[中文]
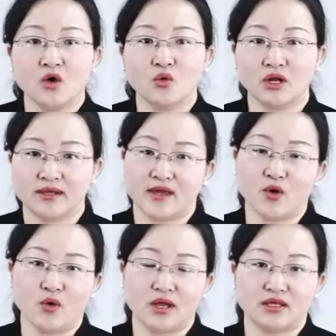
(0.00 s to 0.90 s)
为了延
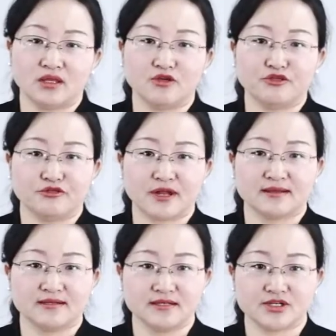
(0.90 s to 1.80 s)
缓遗体腐烂
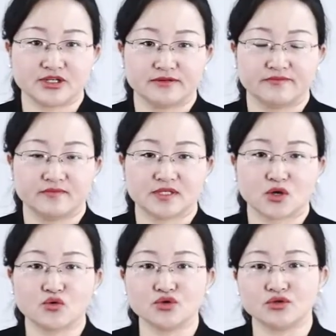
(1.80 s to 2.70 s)
的进程，在
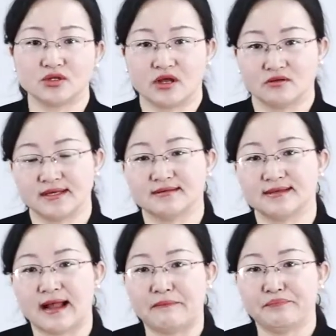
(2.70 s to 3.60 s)
过去的条件
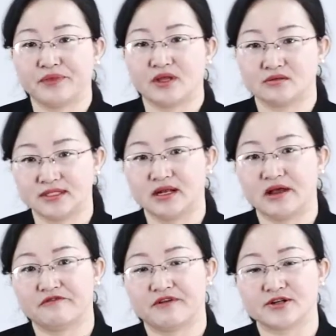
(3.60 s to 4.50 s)
下，要尽
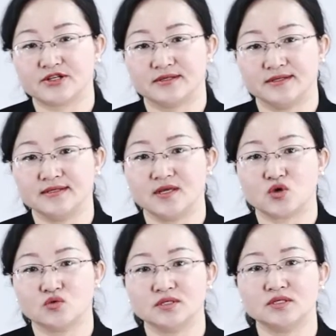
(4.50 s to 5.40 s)
量防止新鲜
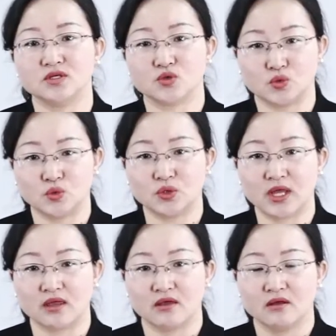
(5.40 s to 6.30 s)
空气进入屋
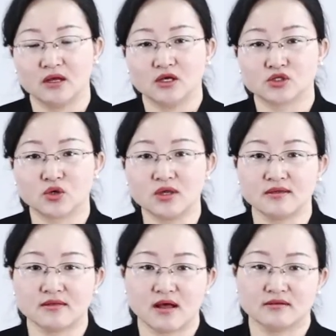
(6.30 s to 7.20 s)
内。所以
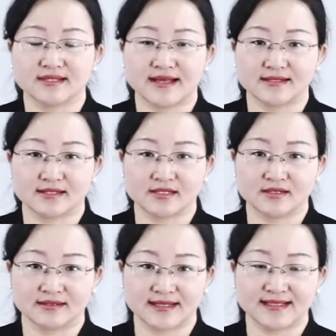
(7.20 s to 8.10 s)
呢，在死
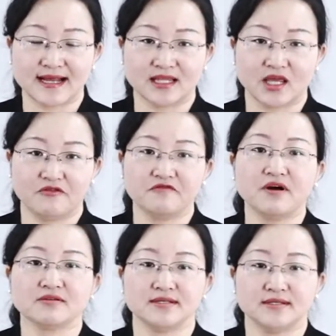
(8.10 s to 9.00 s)
者在家停
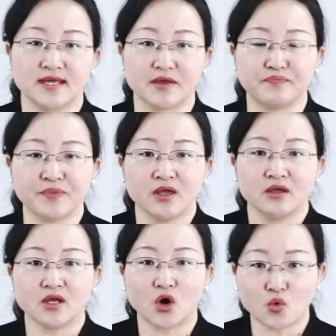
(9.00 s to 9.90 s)
放期间，
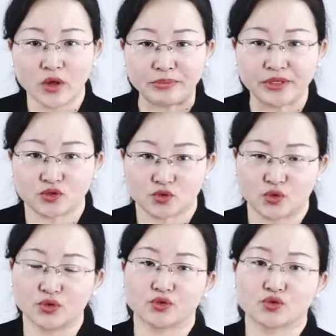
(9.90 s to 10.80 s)
要关闭
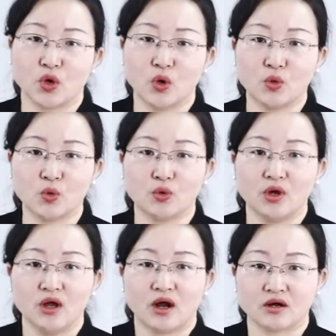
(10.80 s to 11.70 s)
所有的窗户，
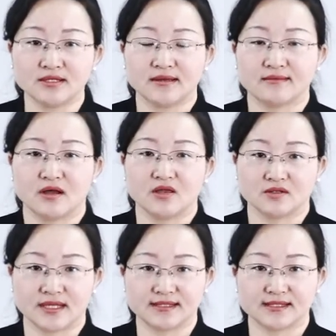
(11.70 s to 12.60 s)
而且呢，要
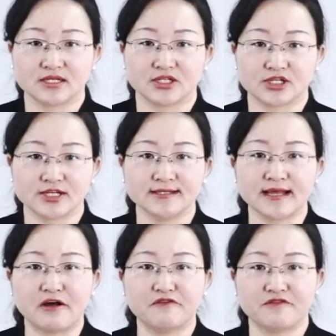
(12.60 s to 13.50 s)
在死者的身
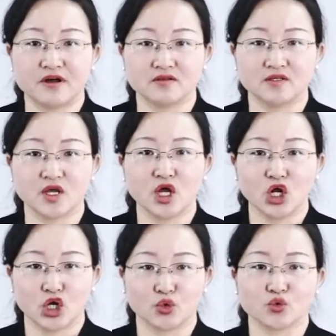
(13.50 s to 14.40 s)
下放一些
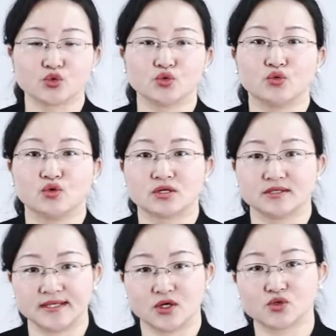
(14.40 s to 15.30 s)
柳树或者
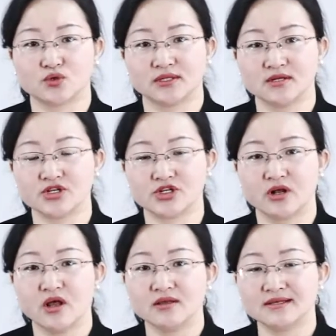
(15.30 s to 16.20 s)
橡树的嫩枝，
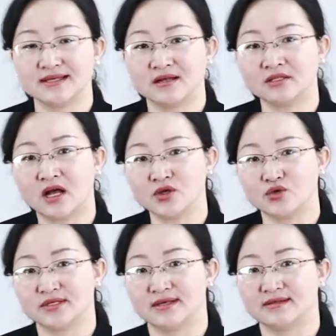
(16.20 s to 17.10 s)
相当
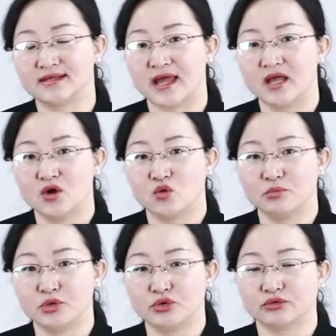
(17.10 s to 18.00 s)
于现在我
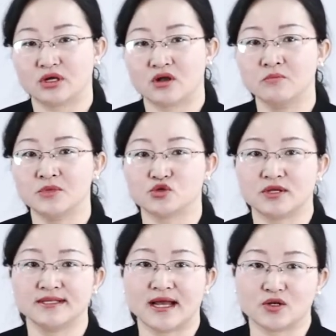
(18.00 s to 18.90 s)
们用的高锰
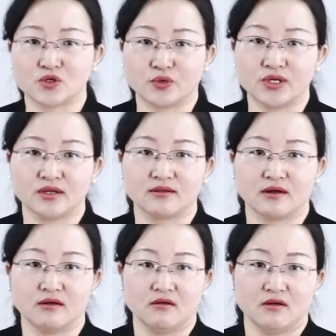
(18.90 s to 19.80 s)
酸钾溶液
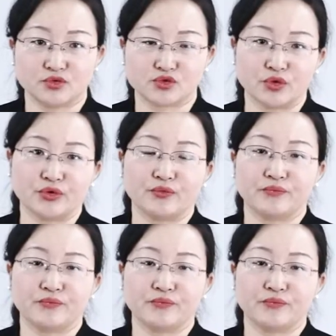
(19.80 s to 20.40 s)
的作用。